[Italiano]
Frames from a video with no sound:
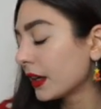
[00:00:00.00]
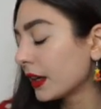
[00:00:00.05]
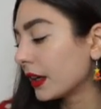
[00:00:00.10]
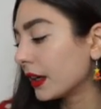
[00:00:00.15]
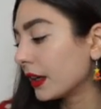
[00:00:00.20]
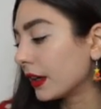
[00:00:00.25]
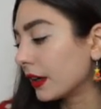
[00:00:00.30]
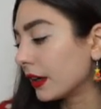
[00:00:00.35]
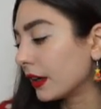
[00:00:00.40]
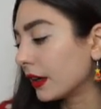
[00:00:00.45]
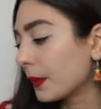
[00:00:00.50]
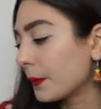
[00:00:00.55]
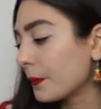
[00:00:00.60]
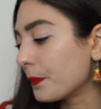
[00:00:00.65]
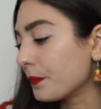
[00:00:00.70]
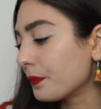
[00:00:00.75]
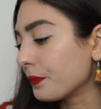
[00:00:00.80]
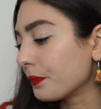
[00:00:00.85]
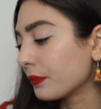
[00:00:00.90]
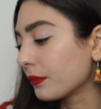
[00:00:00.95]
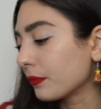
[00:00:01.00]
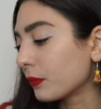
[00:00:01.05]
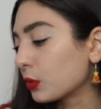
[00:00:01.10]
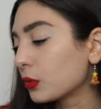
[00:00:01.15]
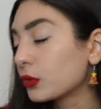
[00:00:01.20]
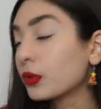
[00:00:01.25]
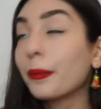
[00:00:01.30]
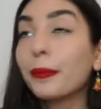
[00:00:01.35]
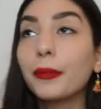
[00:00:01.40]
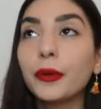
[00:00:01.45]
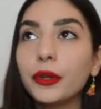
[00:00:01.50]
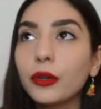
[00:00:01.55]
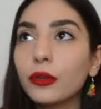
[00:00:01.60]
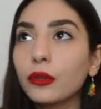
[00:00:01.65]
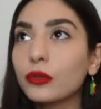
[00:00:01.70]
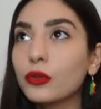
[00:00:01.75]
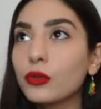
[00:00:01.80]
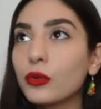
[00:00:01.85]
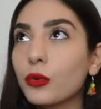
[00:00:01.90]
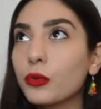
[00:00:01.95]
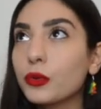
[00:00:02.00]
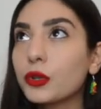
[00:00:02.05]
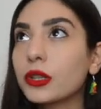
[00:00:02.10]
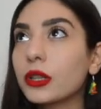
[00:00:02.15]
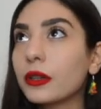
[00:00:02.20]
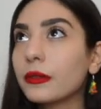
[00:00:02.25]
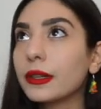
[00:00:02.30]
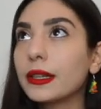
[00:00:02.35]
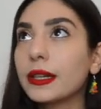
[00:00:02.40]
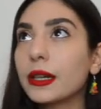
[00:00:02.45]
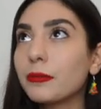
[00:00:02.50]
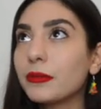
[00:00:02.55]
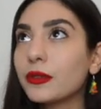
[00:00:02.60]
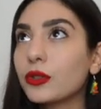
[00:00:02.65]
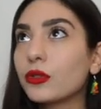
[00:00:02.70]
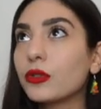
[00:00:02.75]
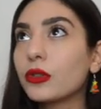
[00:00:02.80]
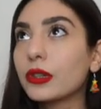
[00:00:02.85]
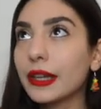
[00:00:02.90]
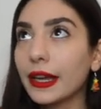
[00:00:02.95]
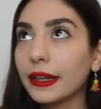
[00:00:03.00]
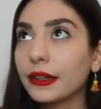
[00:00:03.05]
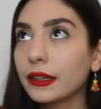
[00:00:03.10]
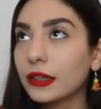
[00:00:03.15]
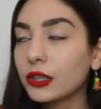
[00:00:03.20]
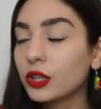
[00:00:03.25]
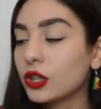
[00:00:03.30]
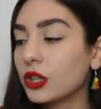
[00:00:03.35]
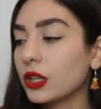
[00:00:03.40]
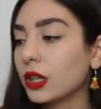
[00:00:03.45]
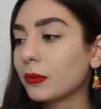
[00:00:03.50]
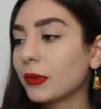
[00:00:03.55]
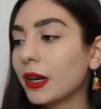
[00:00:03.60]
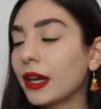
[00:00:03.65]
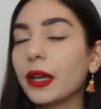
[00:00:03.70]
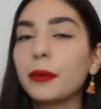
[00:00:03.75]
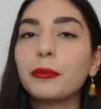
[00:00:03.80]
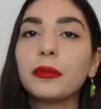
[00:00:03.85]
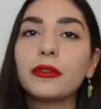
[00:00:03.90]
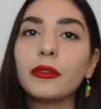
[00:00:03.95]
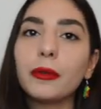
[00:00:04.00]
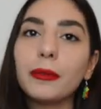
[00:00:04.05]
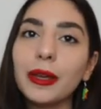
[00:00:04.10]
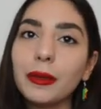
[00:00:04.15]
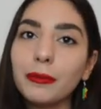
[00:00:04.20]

Ehm, purtroppo io non sono riuscita a vedere episodio 7 al cinema e poi vabbè